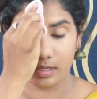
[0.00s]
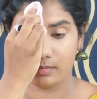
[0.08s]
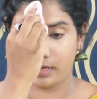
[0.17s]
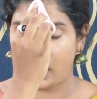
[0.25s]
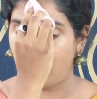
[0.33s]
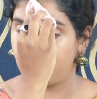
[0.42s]

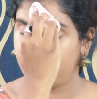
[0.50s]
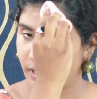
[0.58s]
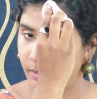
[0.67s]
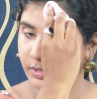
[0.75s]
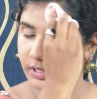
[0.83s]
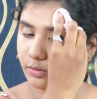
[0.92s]
இப்படி அமுத்தி
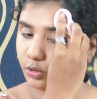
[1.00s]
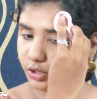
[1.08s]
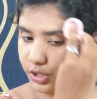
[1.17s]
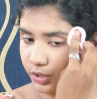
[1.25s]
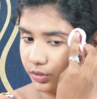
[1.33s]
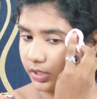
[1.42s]
அமுத்தி
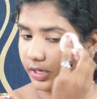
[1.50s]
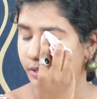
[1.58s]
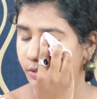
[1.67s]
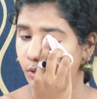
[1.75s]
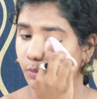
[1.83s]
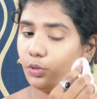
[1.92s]
ஒத்தி ஒத்தி
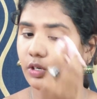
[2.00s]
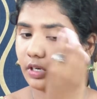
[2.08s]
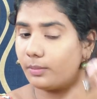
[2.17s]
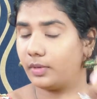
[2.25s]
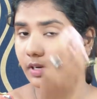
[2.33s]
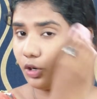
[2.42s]
எடுக்கணும்
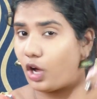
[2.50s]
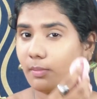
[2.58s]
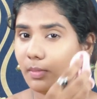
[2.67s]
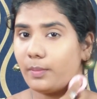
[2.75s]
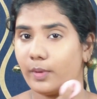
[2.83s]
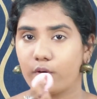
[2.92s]
போட்டு நம்ம
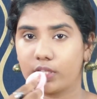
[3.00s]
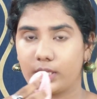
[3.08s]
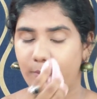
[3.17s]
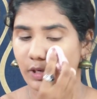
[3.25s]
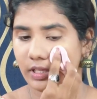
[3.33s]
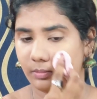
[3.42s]
நார்மலாக பவுடர்
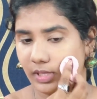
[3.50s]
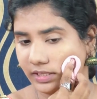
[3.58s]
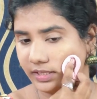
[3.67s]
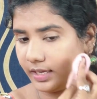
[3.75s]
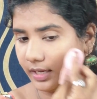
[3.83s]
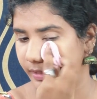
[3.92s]
தேய்க்கலாம் அந்த
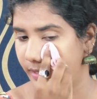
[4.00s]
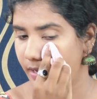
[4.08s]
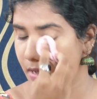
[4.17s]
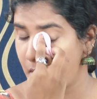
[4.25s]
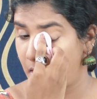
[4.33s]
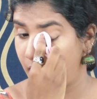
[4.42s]
மாதிரிலாம் தேய்க்காதீங்க
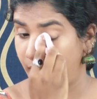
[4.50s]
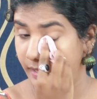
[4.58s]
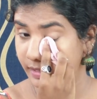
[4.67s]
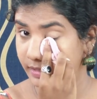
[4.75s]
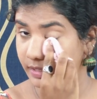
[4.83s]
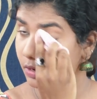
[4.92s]

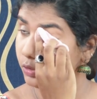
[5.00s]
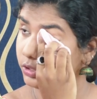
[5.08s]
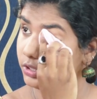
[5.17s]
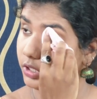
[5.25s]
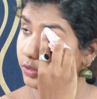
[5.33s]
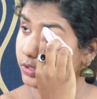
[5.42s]
லைட்டாக
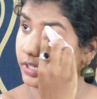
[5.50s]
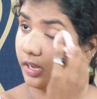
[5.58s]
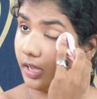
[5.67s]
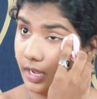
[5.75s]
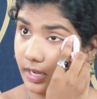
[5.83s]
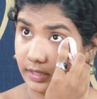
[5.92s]
ஒத்தி ஒத்தி
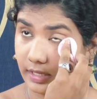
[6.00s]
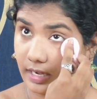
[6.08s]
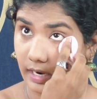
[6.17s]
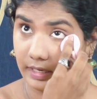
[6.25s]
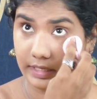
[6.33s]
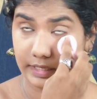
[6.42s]
எடுங்க இந்த
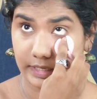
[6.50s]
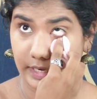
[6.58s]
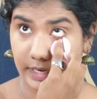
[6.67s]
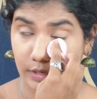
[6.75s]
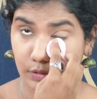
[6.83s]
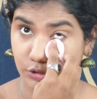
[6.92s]
கண்ணுக்கு
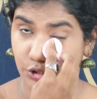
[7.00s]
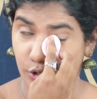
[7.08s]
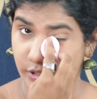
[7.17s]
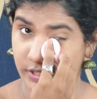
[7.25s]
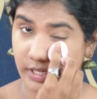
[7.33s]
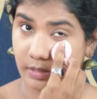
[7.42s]
கீழே கொஞ்சம்
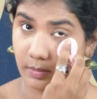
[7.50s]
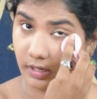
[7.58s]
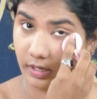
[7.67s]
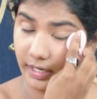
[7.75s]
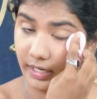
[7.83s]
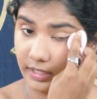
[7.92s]
கான்சன்ட்ரேட்
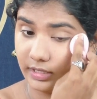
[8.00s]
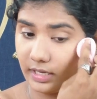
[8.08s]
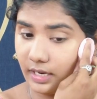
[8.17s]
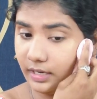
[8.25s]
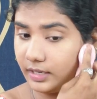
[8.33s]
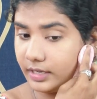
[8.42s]
பண்ணுங்க ஏன்னா இந்த
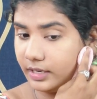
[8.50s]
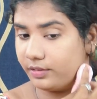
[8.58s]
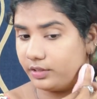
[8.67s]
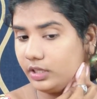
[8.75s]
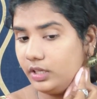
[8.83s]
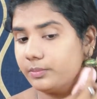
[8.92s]
கண்ணு கீழே
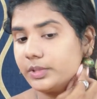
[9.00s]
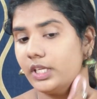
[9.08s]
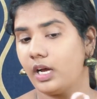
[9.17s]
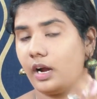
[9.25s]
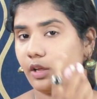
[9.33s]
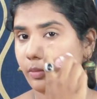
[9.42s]
வந்து
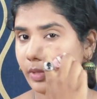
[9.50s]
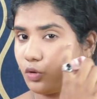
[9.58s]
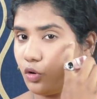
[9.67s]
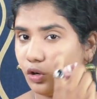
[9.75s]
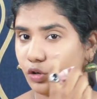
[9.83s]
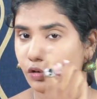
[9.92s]
அப்படியே ஒரு
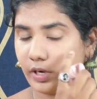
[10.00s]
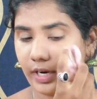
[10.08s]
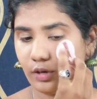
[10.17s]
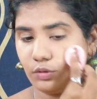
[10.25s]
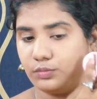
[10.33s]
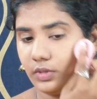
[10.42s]
மாதிரி கோடு
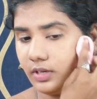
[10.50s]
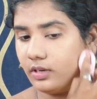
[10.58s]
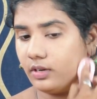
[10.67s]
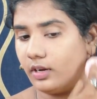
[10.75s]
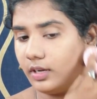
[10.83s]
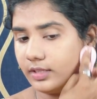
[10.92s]
கோடாயிடும்
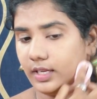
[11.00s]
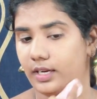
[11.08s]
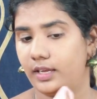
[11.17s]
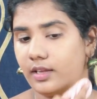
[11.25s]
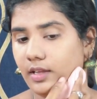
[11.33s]
அதனால